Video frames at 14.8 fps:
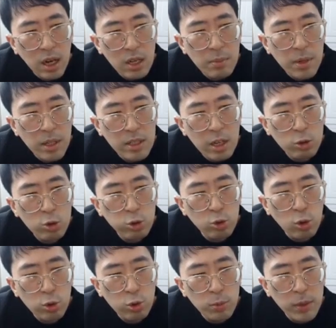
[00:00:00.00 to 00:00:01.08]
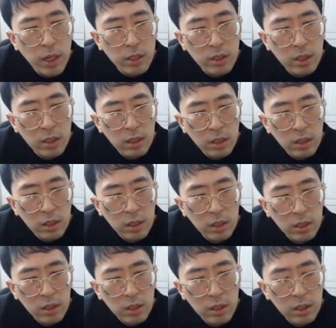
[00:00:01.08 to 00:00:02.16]
아니면 그냥 주고 수비라든가
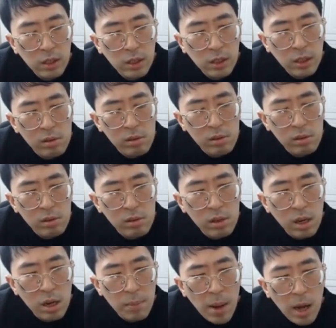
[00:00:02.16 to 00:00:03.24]
아,